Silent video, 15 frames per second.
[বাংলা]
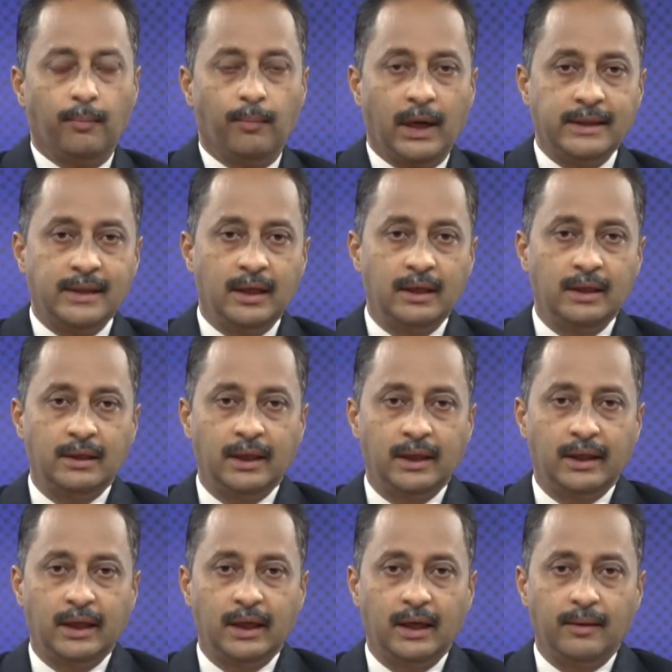মাঝারি
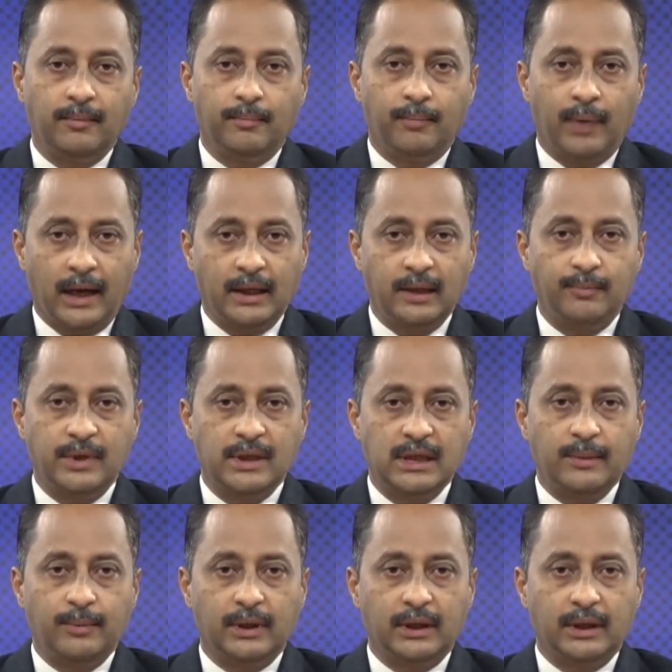থেকে ভারী
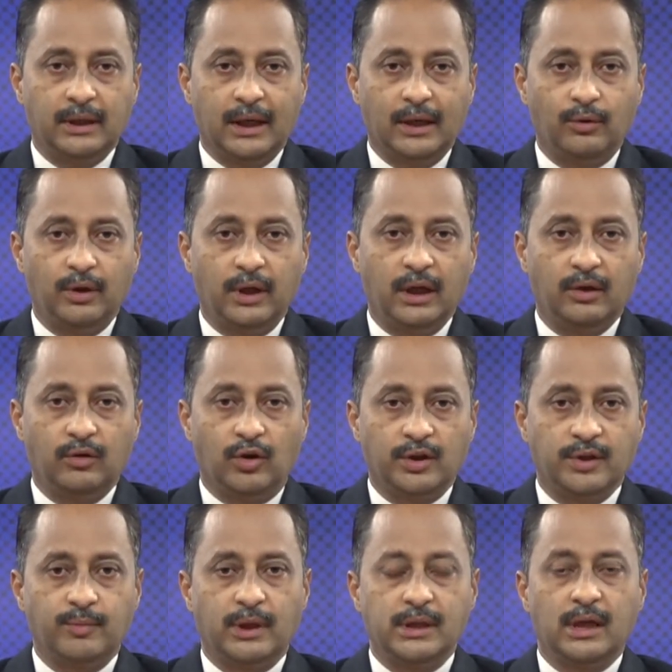বৃষ্টিপাতের কারণে
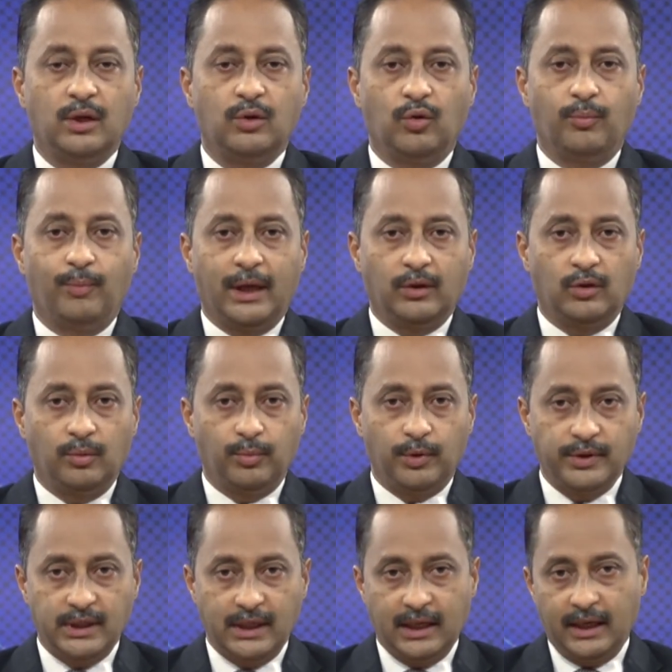কক্সবাজার ও বান্দরবন
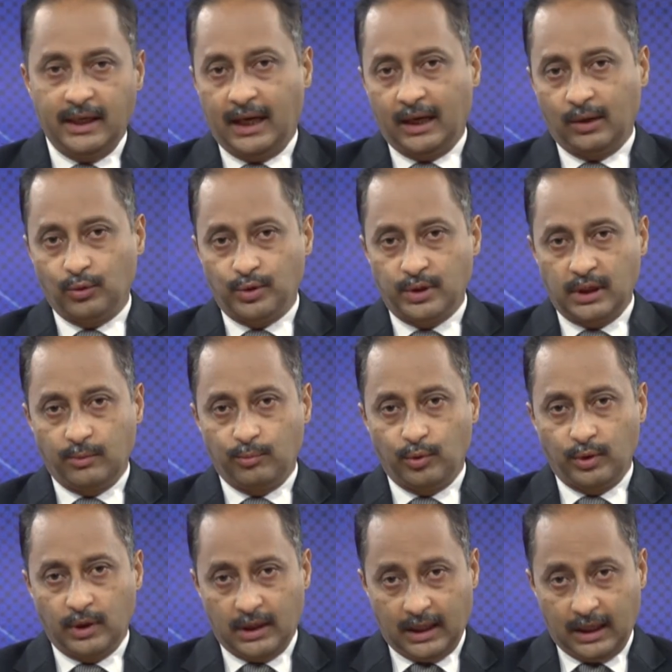জেলায় আকস্মিক
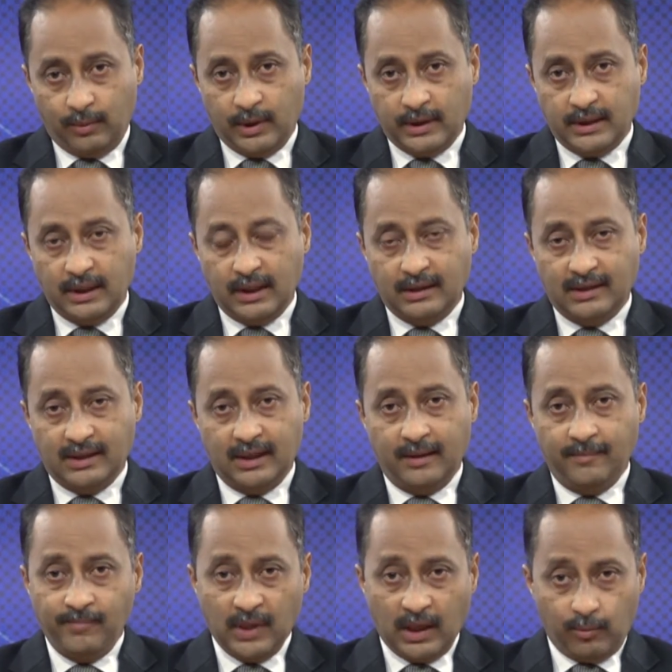বন্যার আভাস দিয়েছে
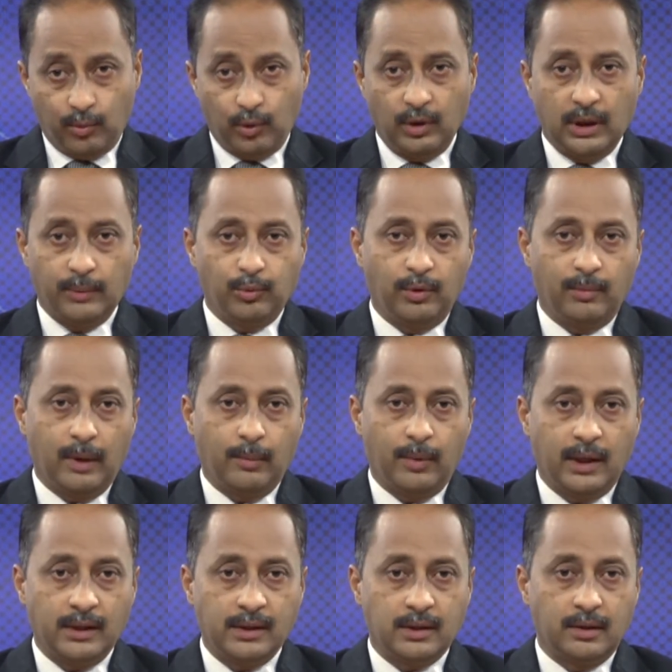বন্যা
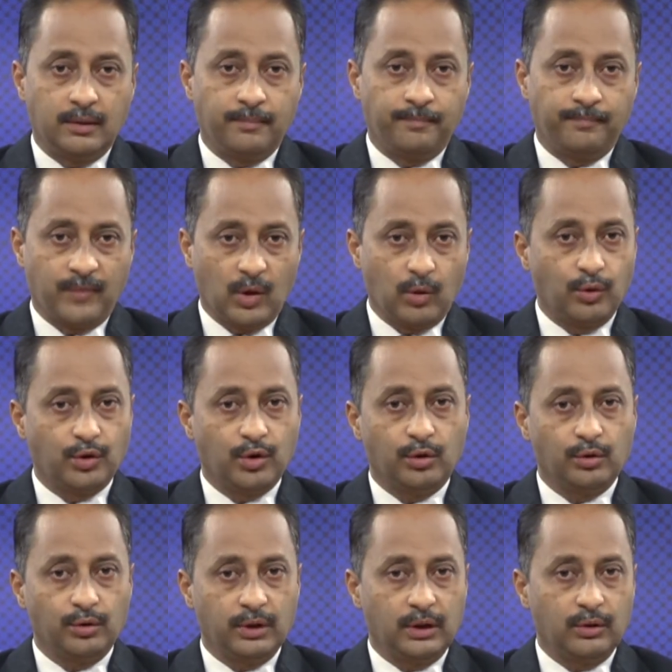পূর্বাভাস ও
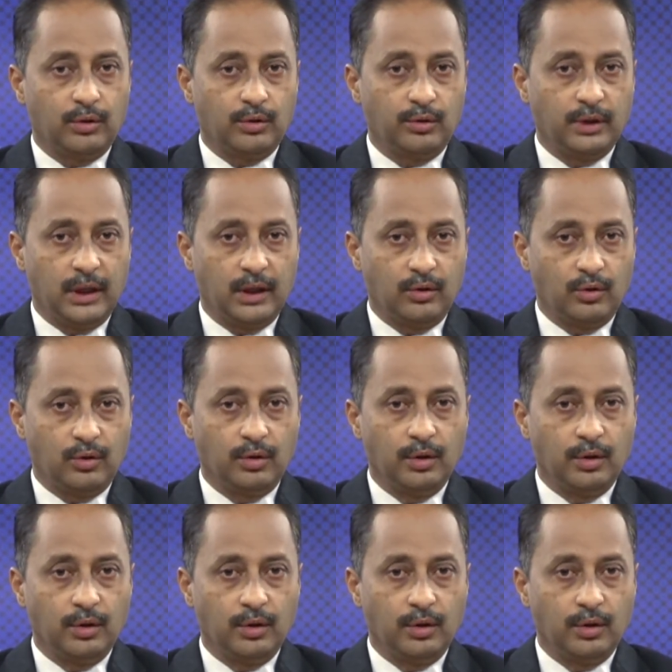সতর্কীকরণ কেন্দ্র